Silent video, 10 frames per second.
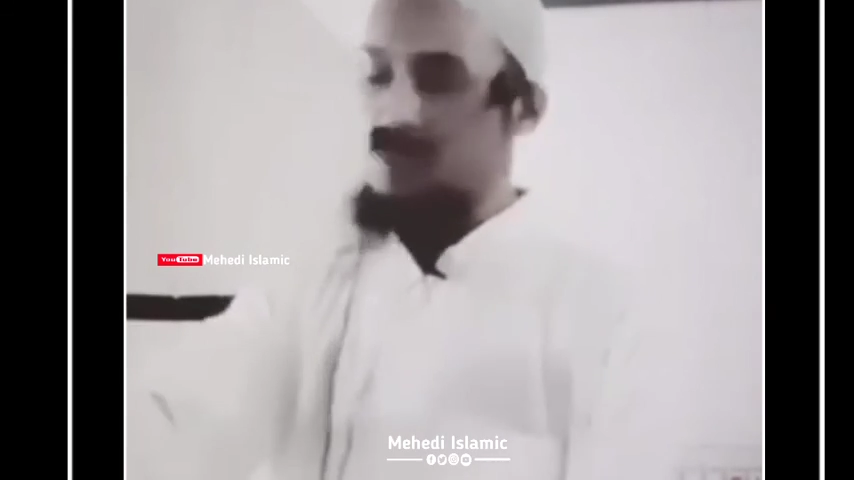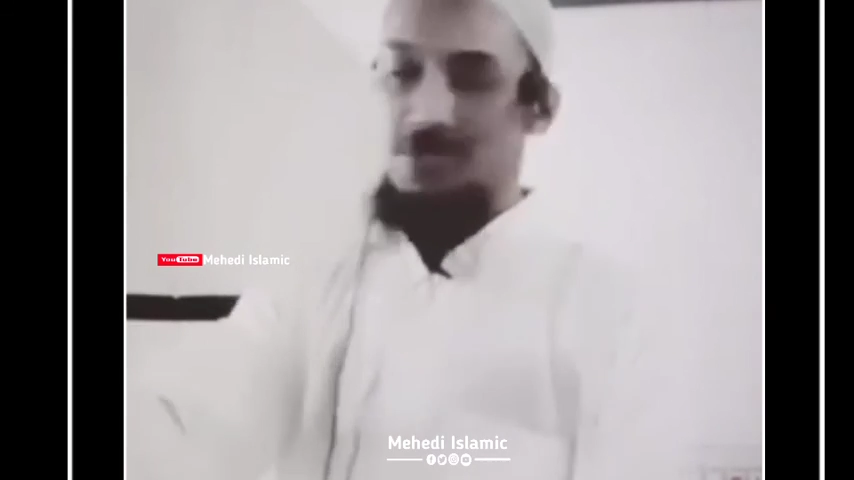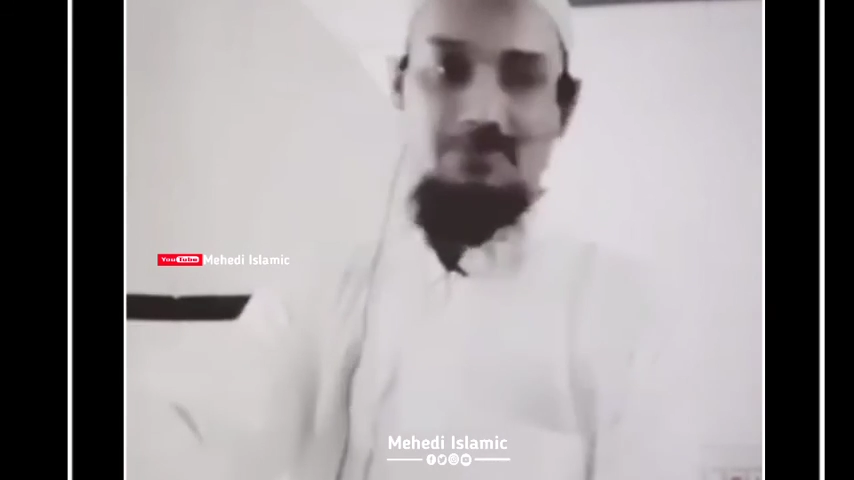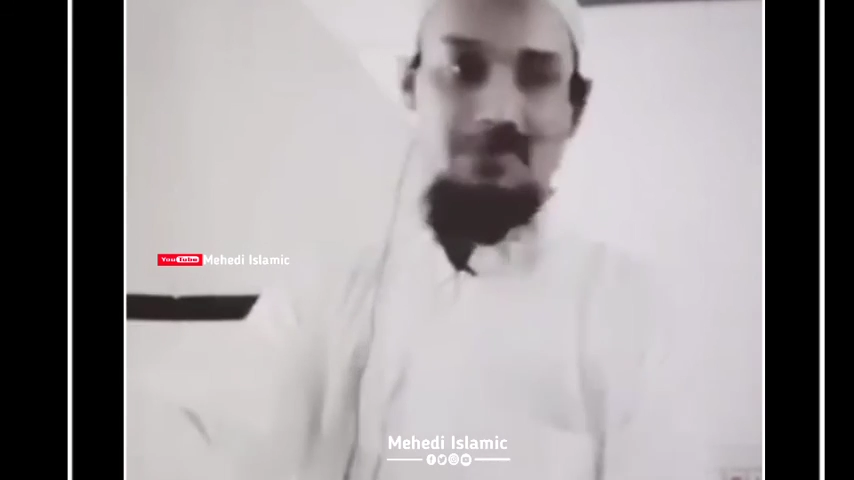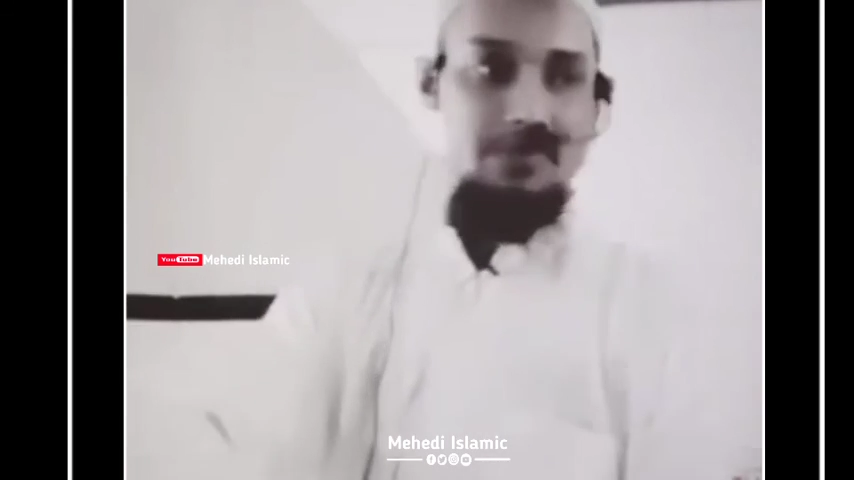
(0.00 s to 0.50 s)

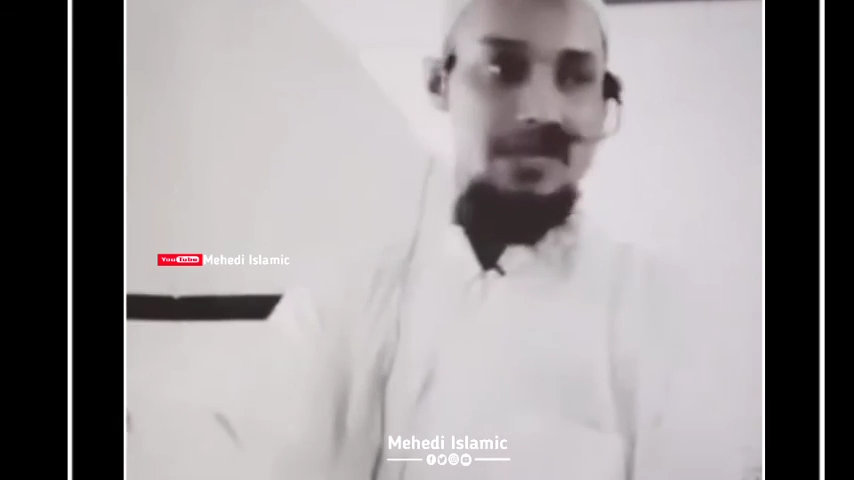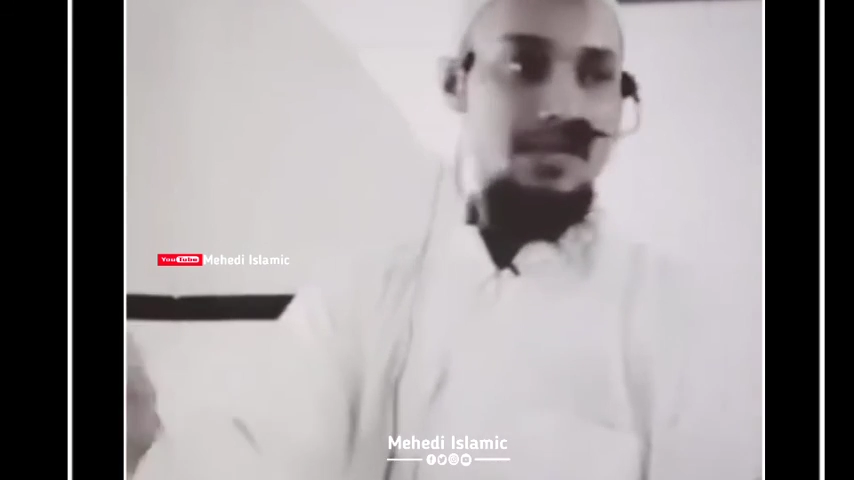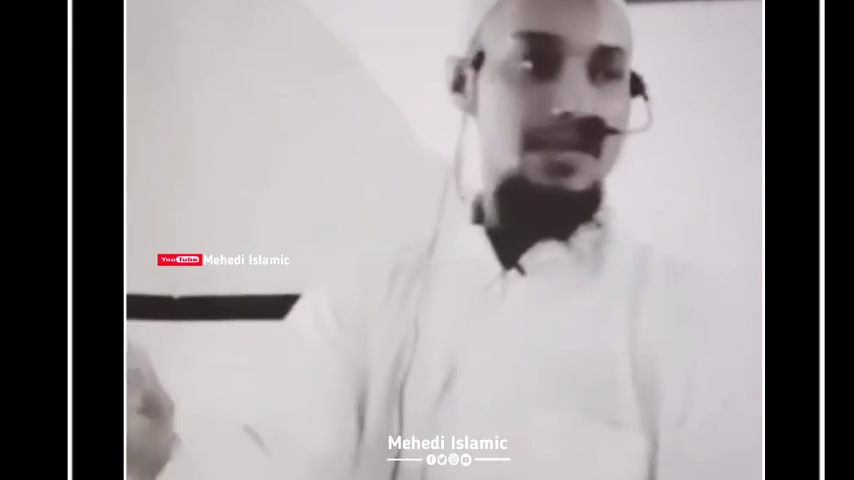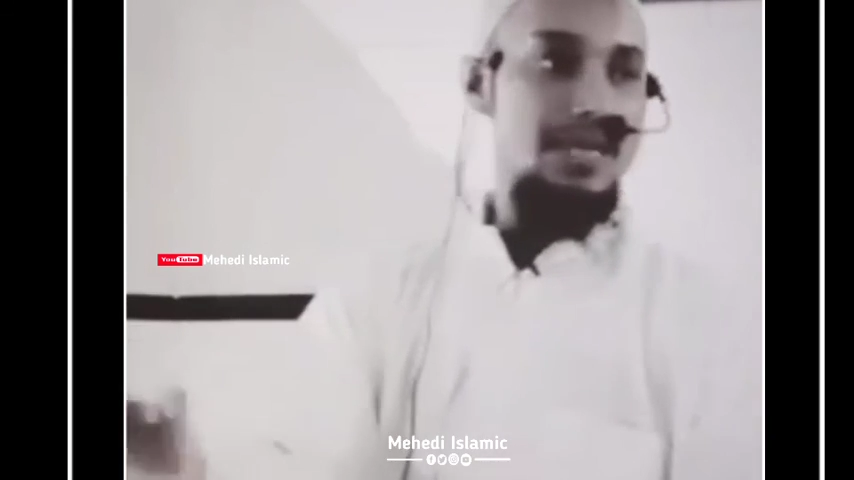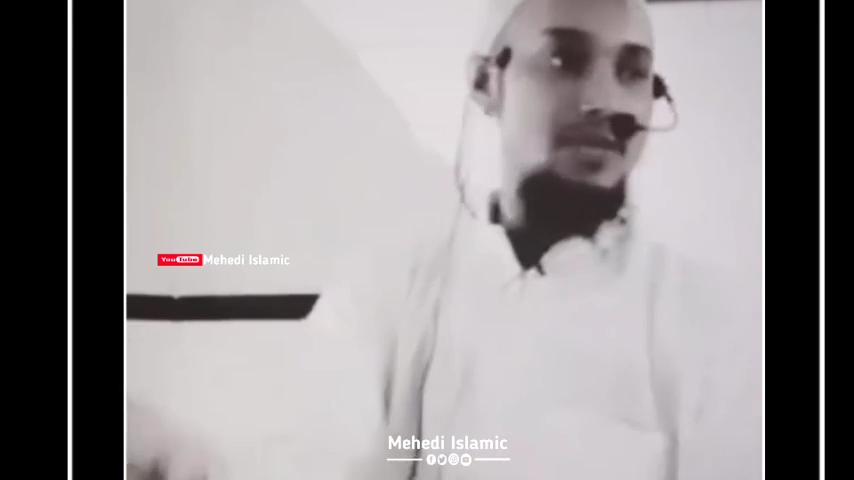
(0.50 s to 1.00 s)
সেও বুঝতে
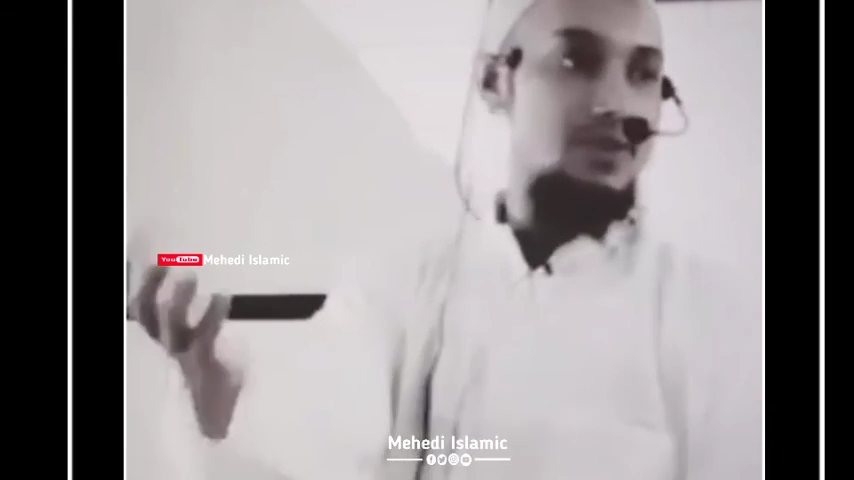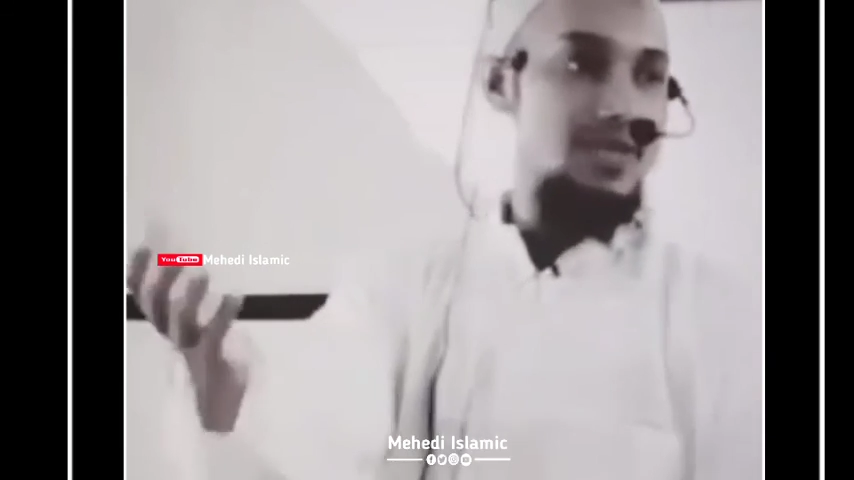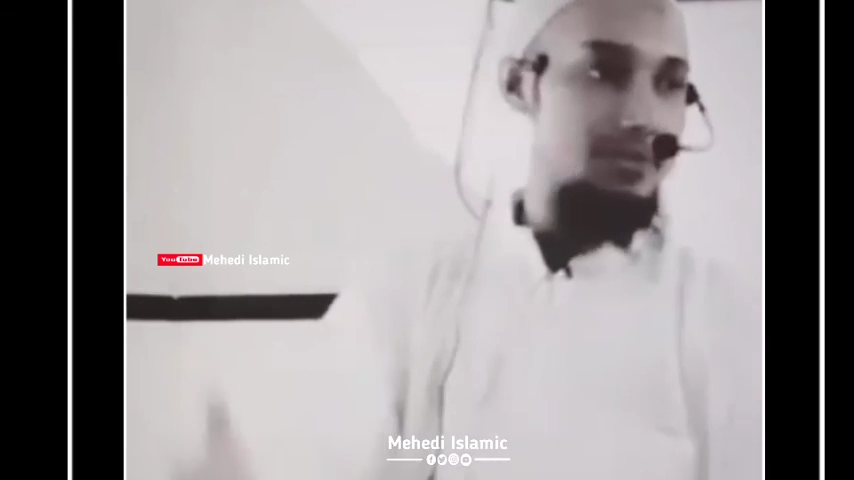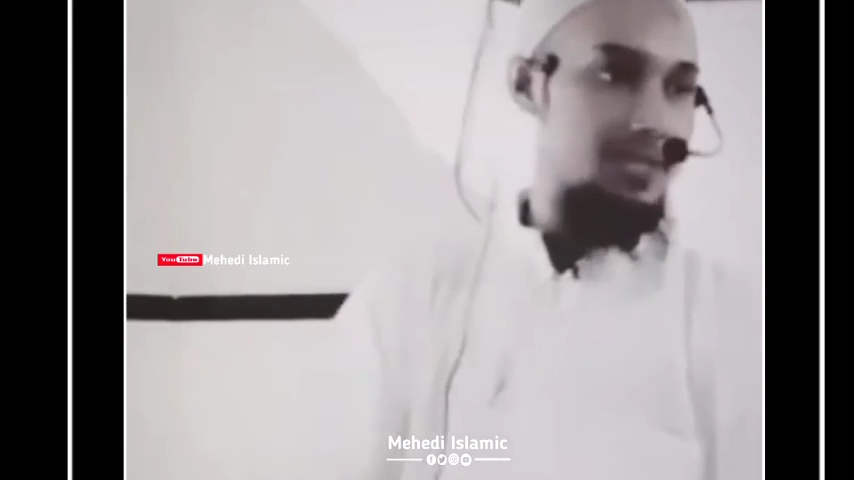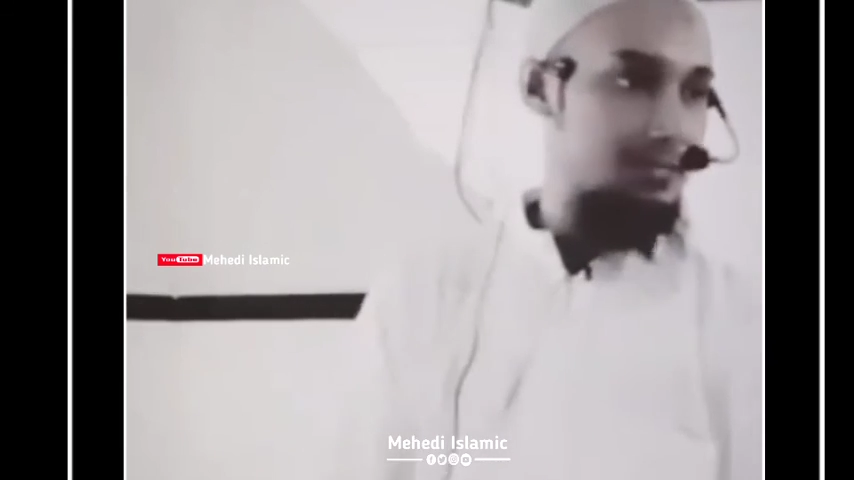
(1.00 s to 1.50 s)
পারবে না
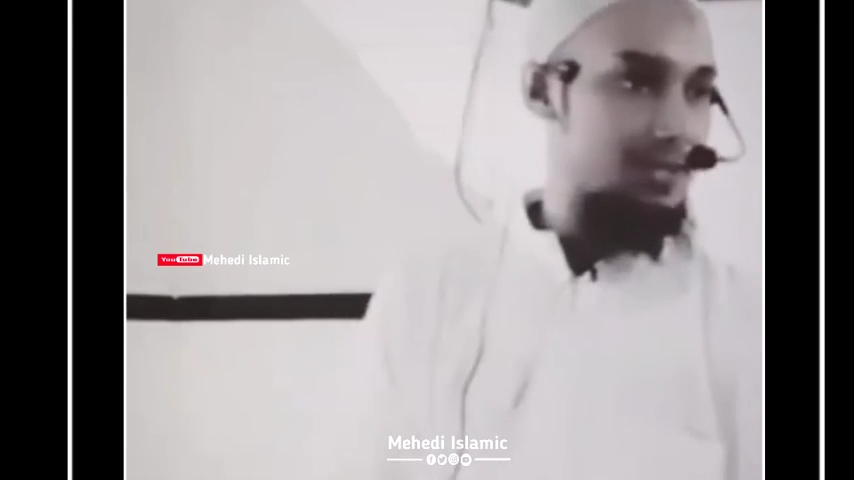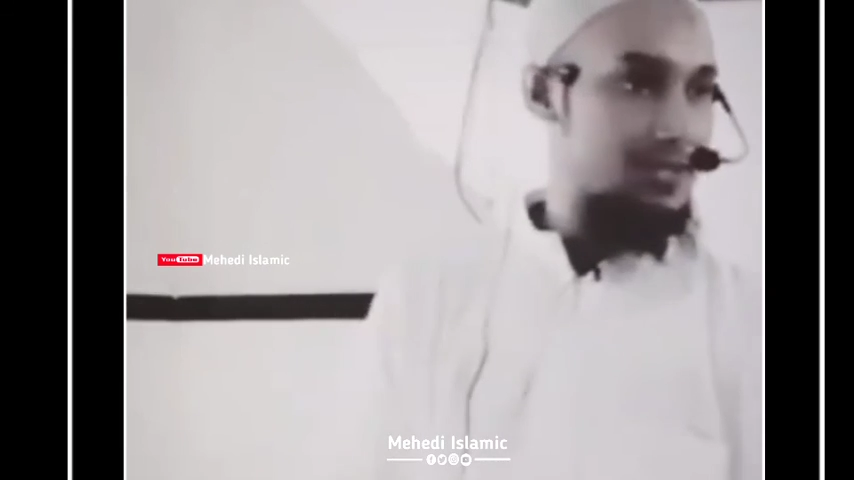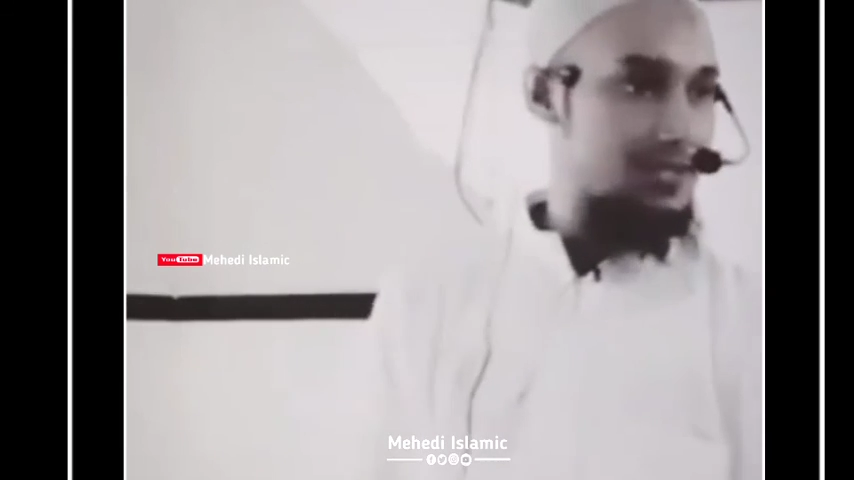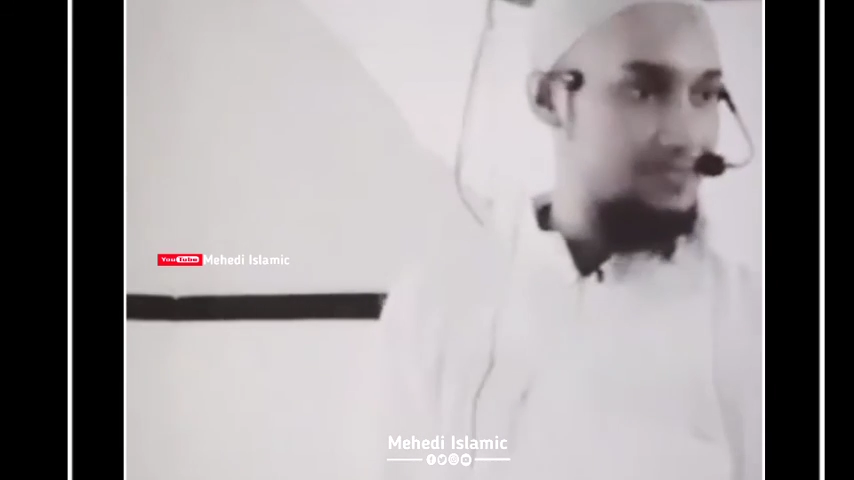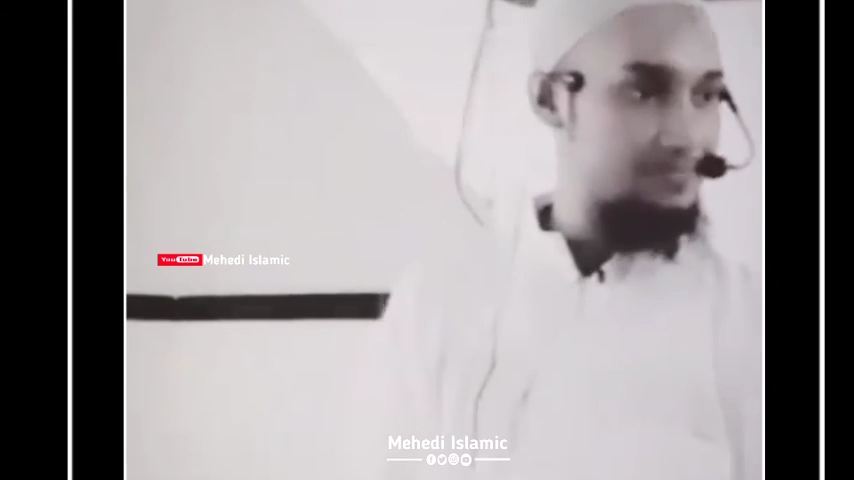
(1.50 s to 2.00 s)
কি জন্য আমি
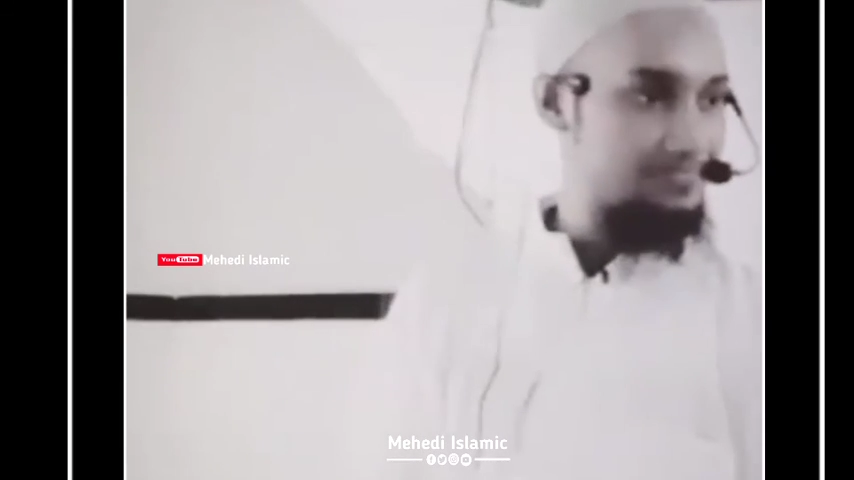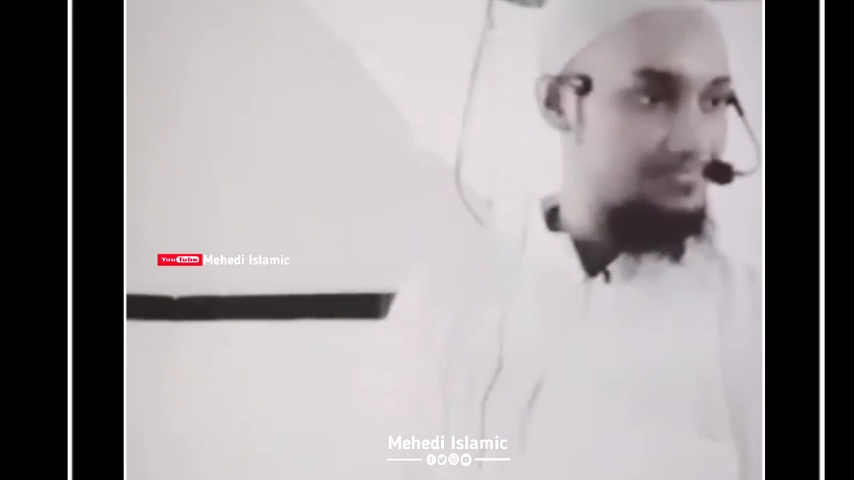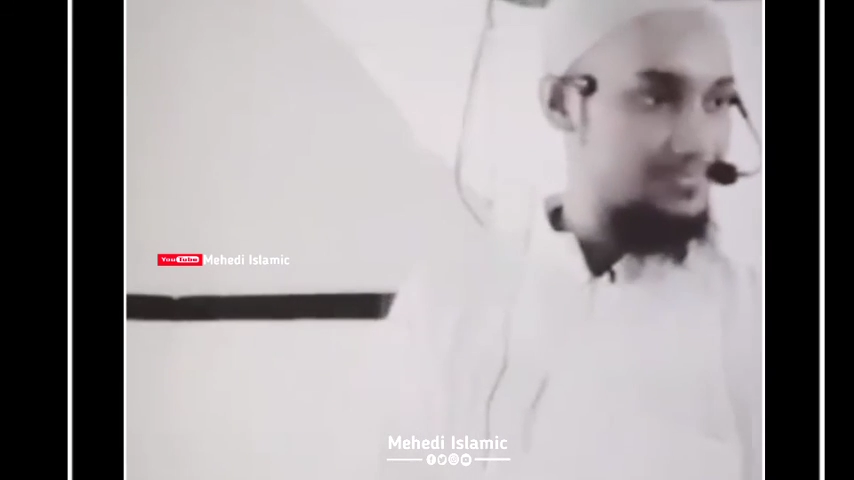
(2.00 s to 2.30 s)
তাকে মারছি